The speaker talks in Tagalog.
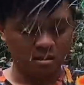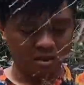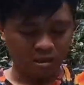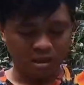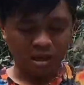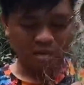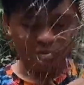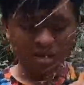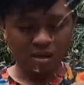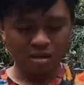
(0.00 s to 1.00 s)
Isang kilo
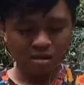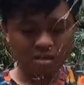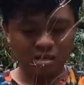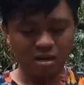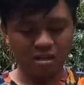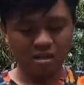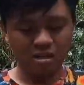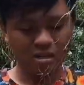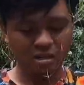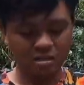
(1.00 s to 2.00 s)
na yan. Dalag na
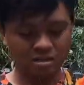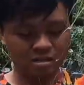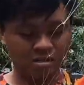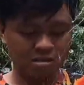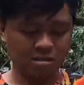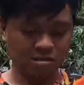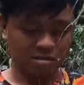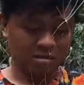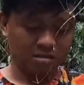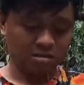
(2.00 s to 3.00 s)
yan. Sobrang
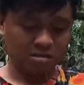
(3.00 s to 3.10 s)
kilo.